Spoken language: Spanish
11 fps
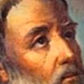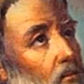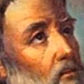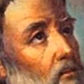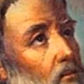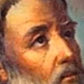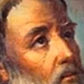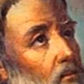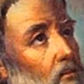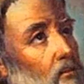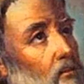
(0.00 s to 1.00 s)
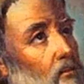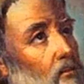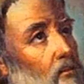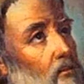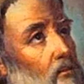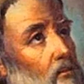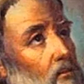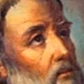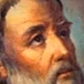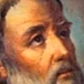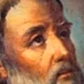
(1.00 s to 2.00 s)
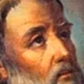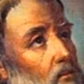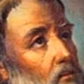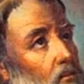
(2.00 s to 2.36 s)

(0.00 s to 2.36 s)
coronado de laurel, laureado.